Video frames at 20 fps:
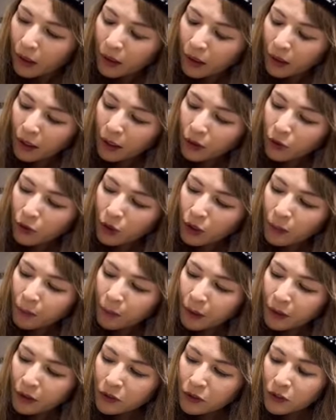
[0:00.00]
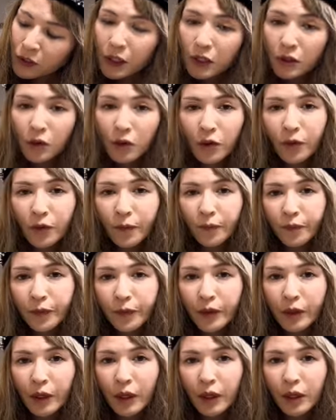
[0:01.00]
えっ、ー、と、一泊水星の、
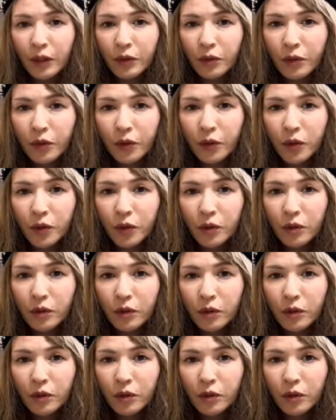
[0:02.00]
あの、